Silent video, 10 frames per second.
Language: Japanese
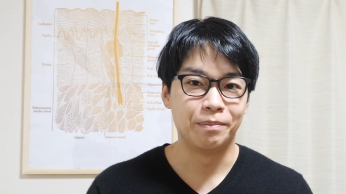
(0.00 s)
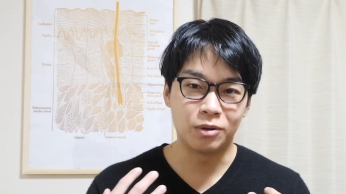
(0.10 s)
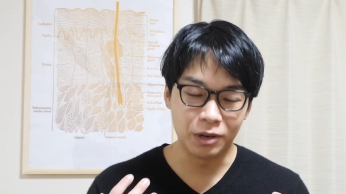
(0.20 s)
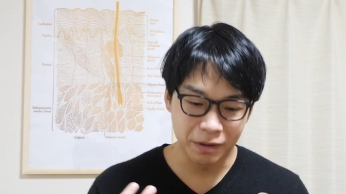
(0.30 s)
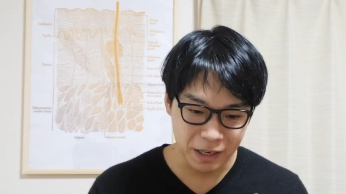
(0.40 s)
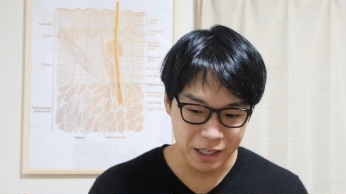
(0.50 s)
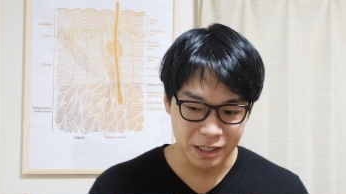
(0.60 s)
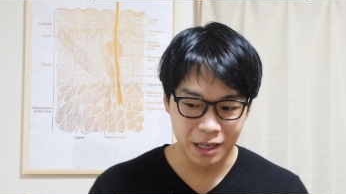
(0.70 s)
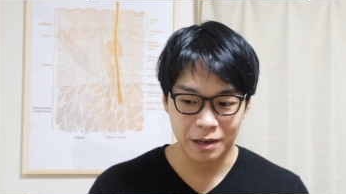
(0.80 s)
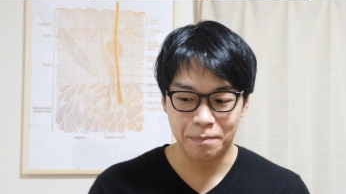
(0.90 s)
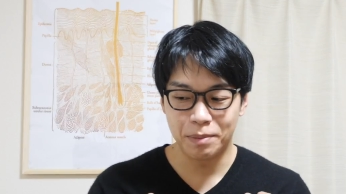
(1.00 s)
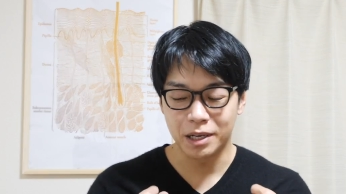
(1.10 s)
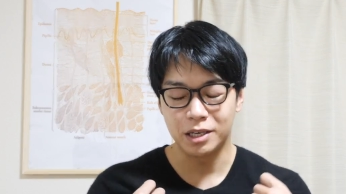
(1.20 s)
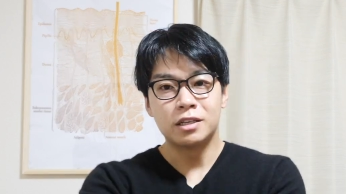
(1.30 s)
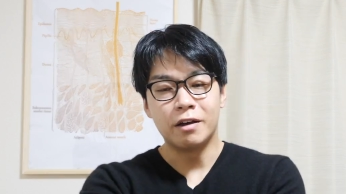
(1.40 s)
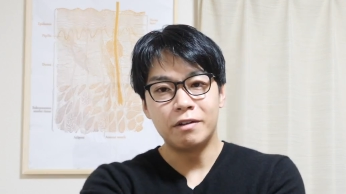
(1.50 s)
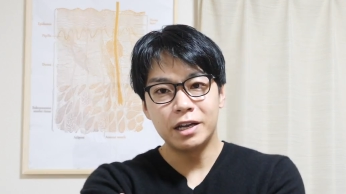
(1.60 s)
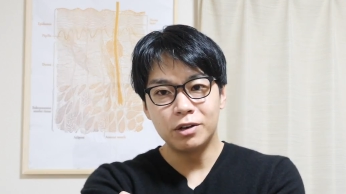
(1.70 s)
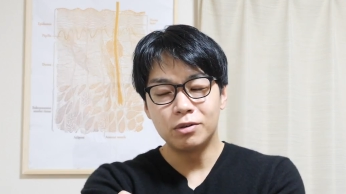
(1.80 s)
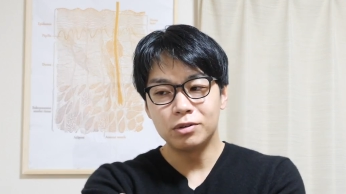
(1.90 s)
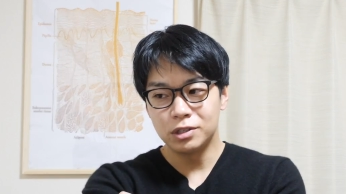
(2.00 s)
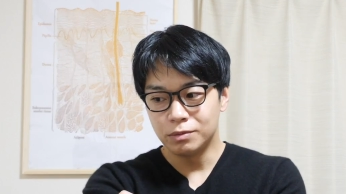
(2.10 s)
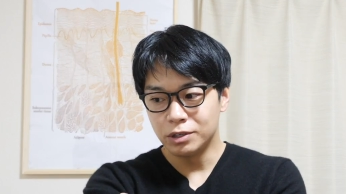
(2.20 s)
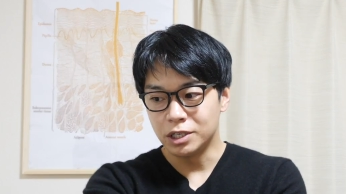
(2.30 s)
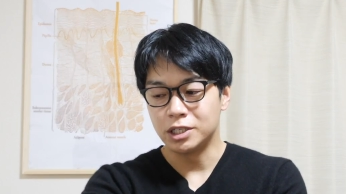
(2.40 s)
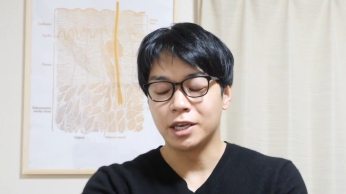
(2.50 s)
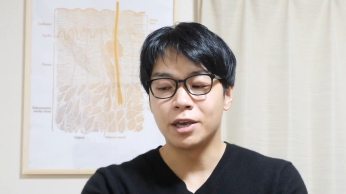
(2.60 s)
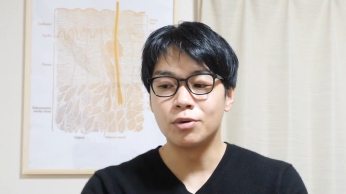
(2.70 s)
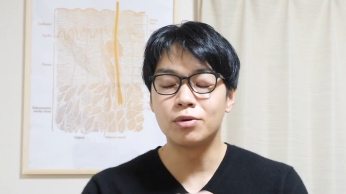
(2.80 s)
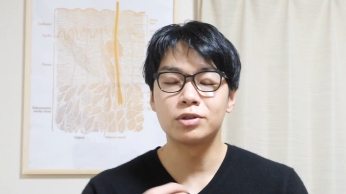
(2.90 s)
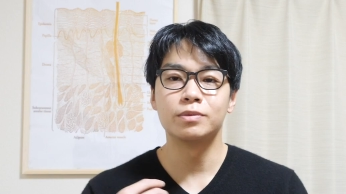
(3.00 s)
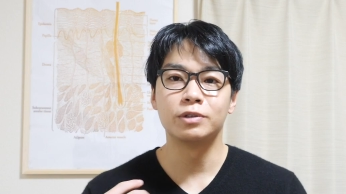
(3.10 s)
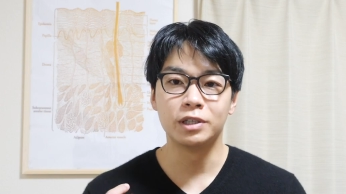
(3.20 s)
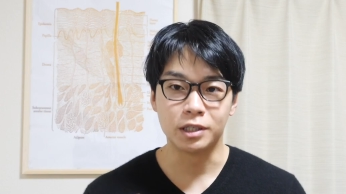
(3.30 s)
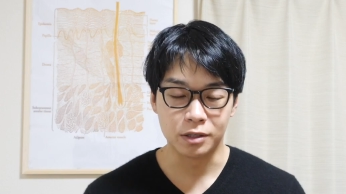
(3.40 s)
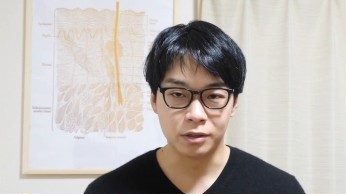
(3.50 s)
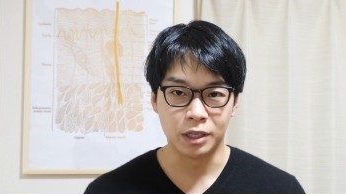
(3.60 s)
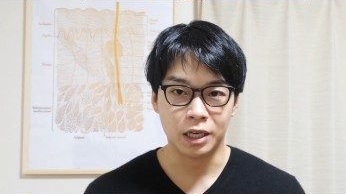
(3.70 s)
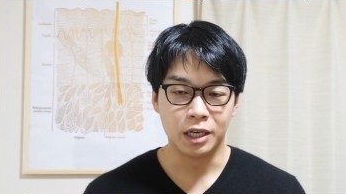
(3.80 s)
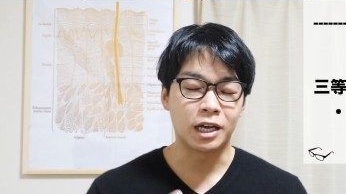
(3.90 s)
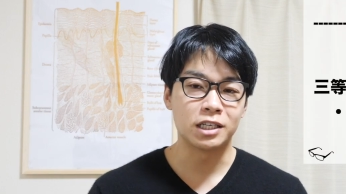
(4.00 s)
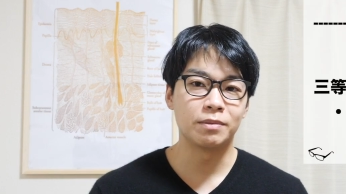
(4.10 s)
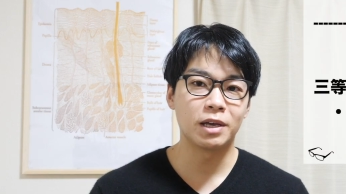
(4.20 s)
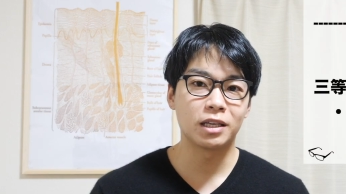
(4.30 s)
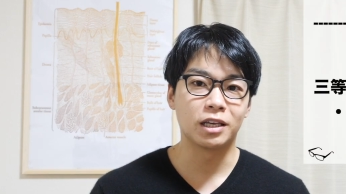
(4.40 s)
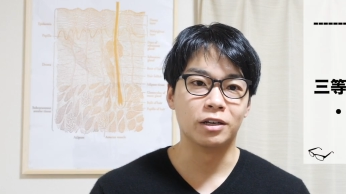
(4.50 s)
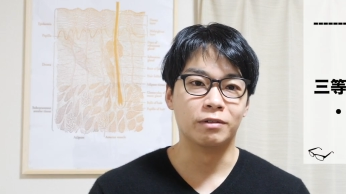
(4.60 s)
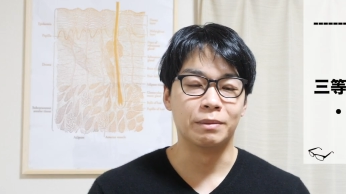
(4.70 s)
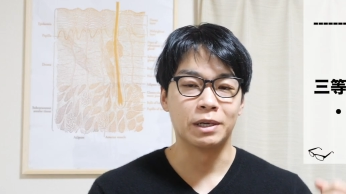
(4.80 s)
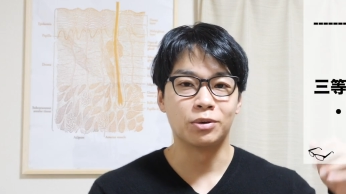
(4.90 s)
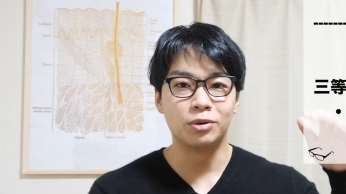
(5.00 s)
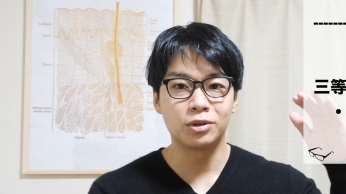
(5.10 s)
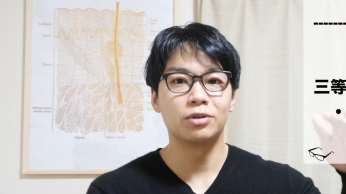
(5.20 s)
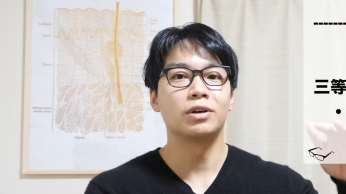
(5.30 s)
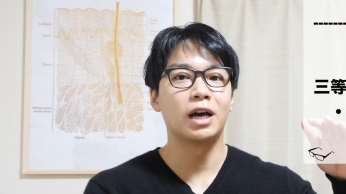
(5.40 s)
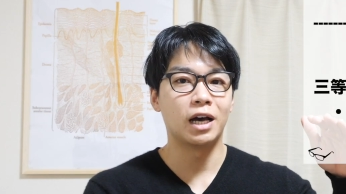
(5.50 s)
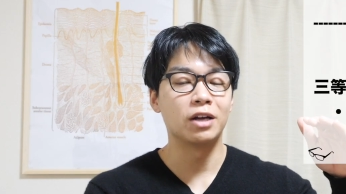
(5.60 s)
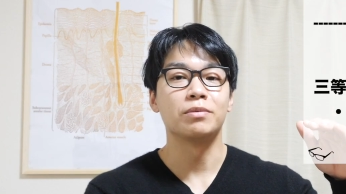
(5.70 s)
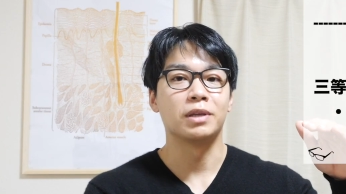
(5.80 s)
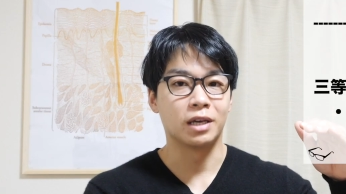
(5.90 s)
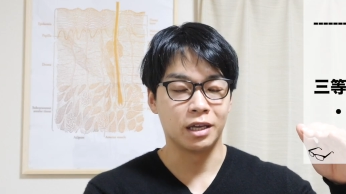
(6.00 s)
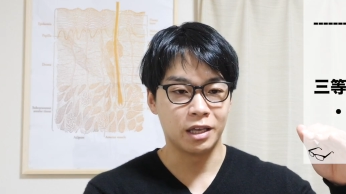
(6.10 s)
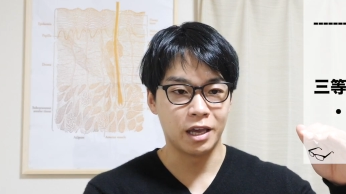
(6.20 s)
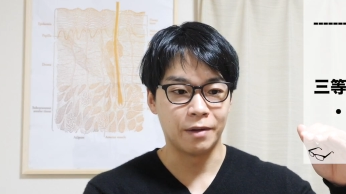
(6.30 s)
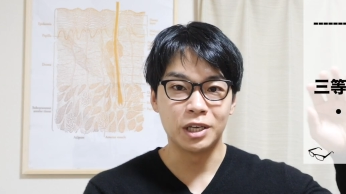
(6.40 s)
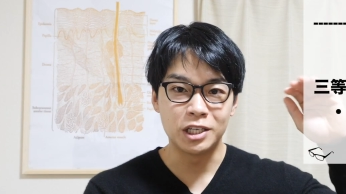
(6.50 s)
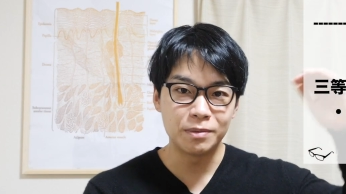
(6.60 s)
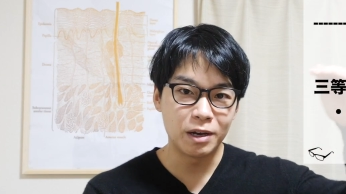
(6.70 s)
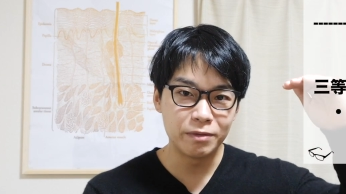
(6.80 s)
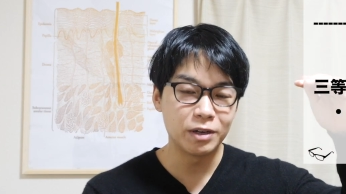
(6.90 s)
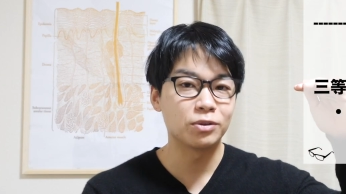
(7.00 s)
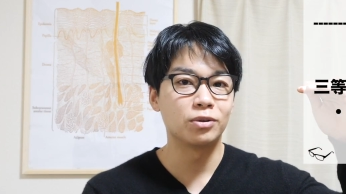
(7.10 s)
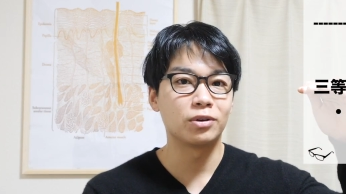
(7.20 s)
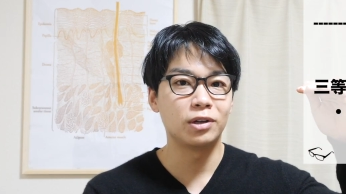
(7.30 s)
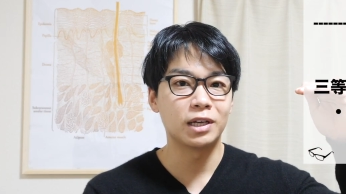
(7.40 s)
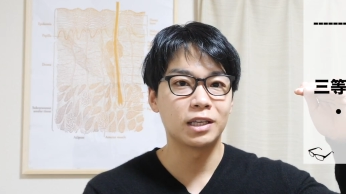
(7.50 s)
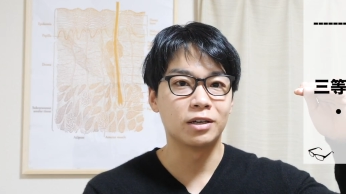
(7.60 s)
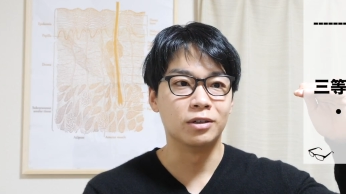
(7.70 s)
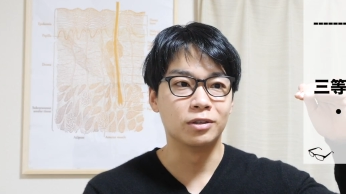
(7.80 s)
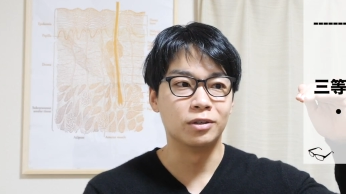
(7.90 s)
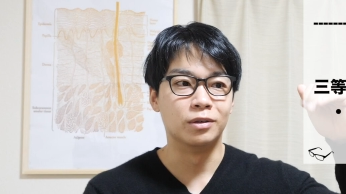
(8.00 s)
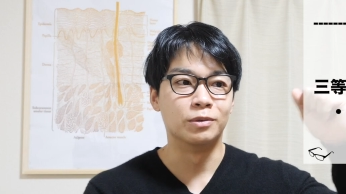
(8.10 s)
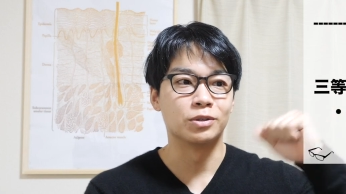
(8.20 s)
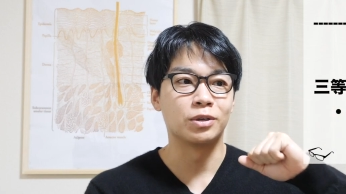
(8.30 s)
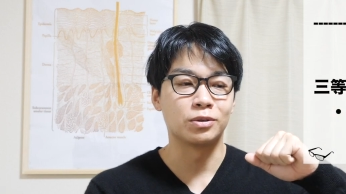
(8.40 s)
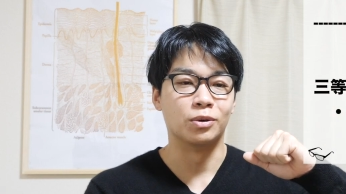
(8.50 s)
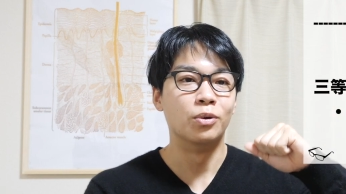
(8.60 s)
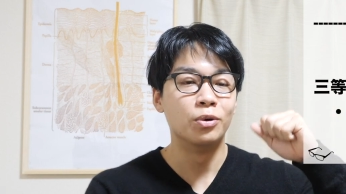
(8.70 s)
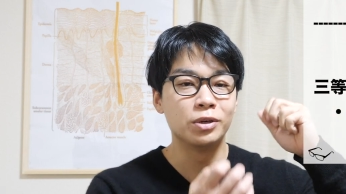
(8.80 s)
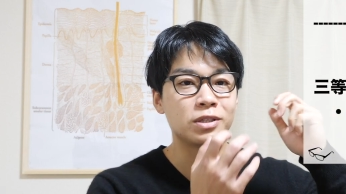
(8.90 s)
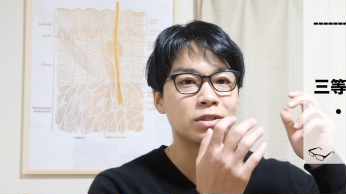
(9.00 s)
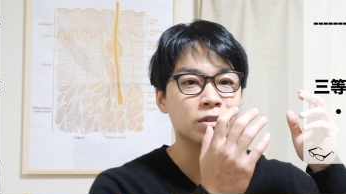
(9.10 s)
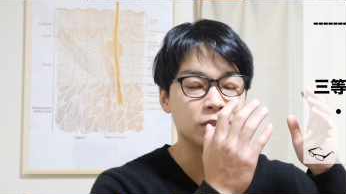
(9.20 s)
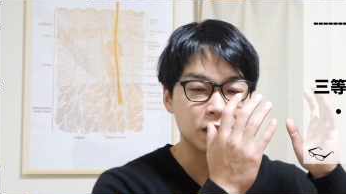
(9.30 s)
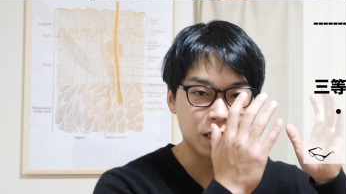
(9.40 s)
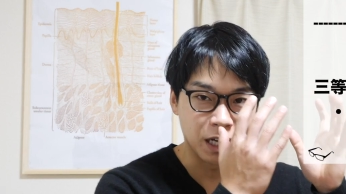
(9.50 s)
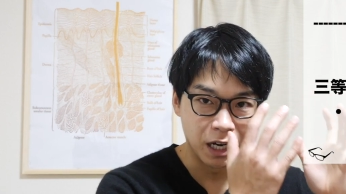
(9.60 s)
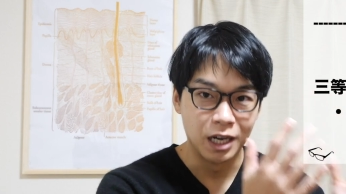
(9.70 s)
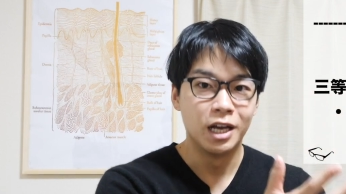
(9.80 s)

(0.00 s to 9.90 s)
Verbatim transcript: これはですねやっぱり触り心地もいいし着心地もいいんですよねカシミヤっていうのはまあ等級があるみたいで一番上の等級になってくるともうそれこそ王室にしか